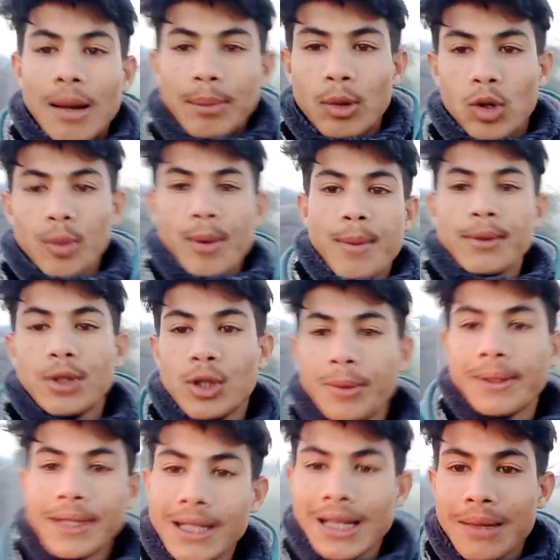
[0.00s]
आप लोग कमेंट में ज़रूर
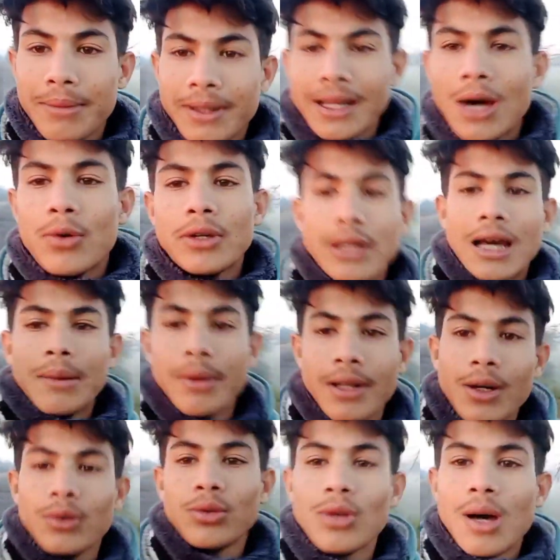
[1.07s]
बताना है बनाओ या ना
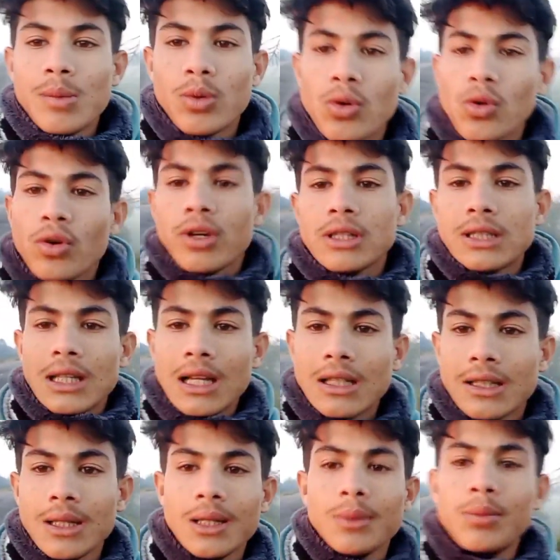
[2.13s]
बनाओ तो आप लोगों को कैसा
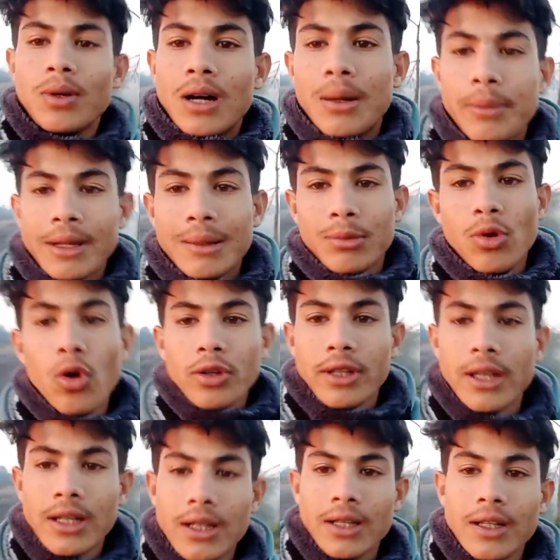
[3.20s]
लगता है आ, मेरा ब्लॉग
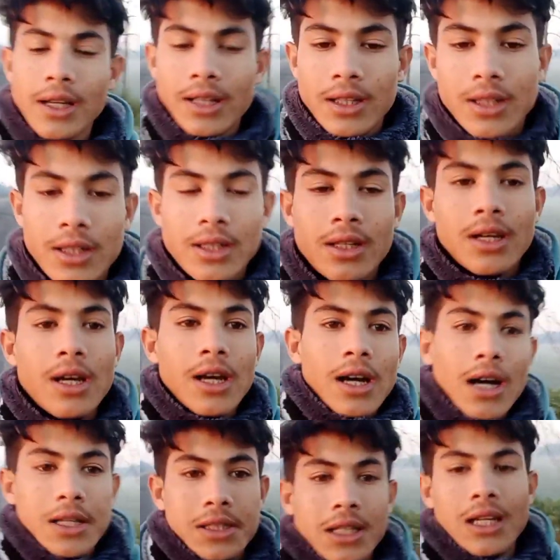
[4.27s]
कर यानी कि
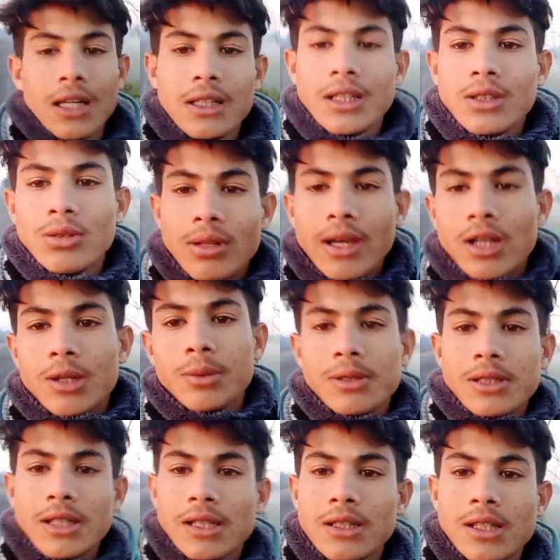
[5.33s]
अच्छा लगता है तो लाइक
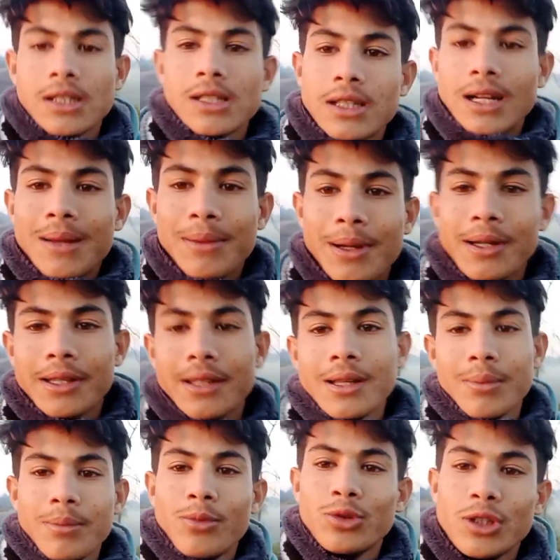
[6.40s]
कमेंट चैनल सब्सक्राइब कर देना
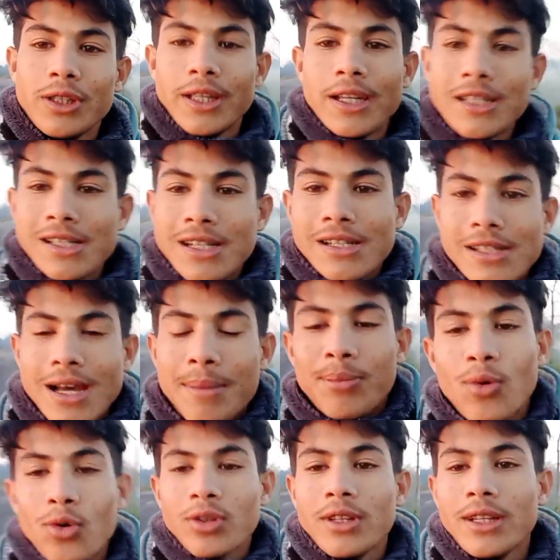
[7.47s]
यार मुझे ढेर सारा
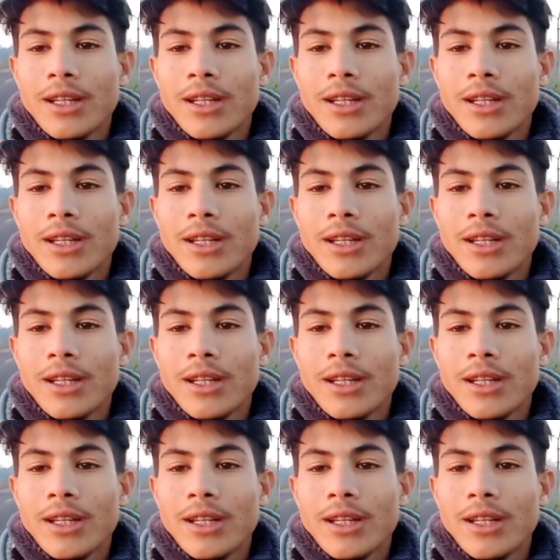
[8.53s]
सपोर्ट